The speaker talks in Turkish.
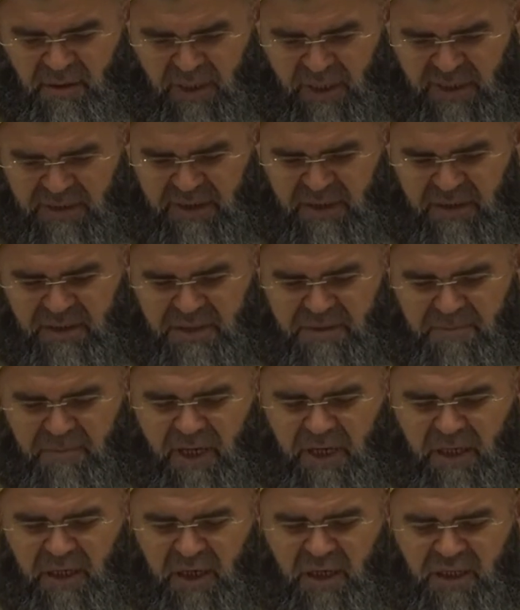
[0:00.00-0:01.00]
Hz.
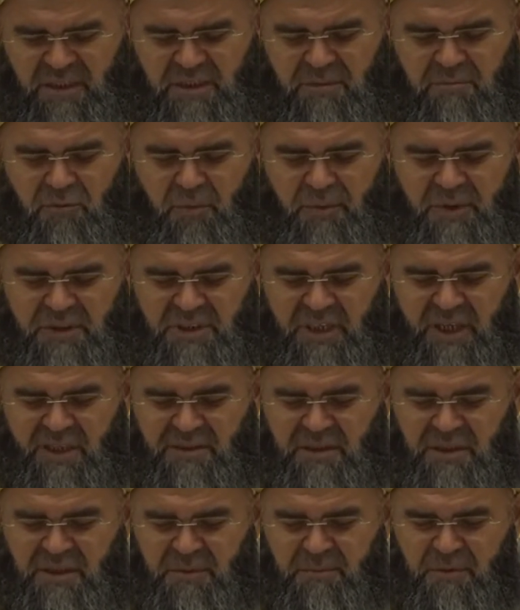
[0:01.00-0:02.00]
İsmail Aleyhisselam babası Hz.